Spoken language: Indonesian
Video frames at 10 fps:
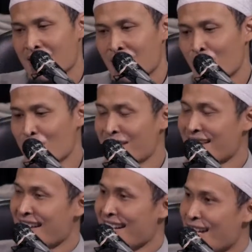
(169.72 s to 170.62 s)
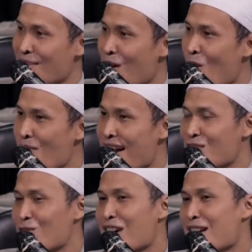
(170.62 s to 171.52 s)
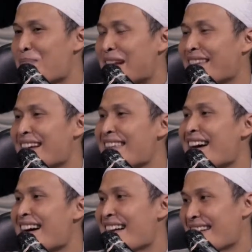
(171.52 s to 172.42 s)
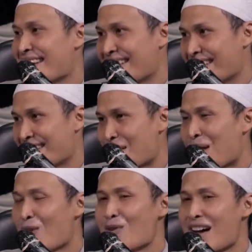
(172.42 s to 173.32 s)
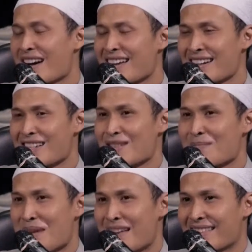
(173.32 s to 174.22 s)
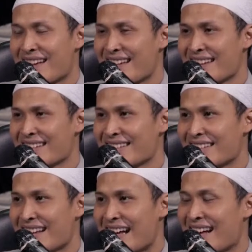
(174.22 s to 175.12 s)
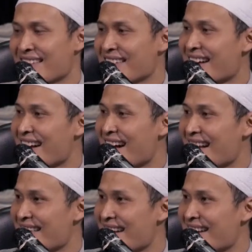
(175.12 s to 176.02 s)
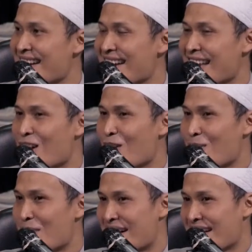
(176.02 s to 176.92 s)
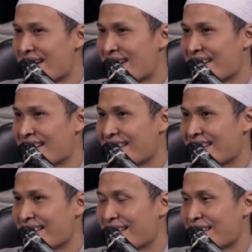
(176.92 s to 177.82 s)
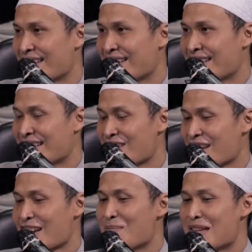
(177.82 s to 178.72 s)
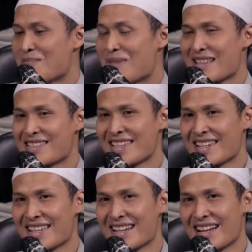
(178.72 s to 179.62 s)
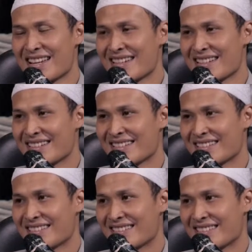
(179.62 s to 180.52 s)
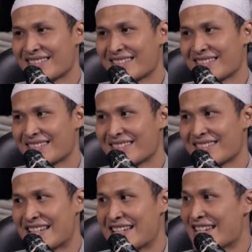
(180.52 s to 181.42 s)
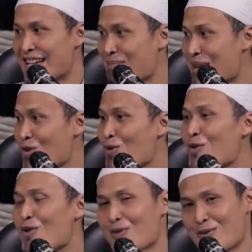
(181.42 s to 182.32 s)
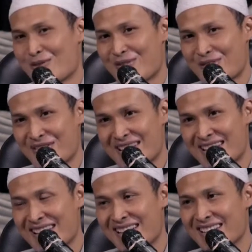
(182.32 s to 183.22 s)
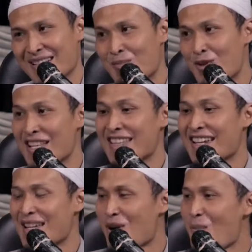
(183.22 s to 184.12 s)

Muridnya ini mau mengajukan pertanyaan menggunakan kesempatan antara azan dan iqamah. Syekh bin Bas ini kan dia menunggu ya. Muridnya ini mau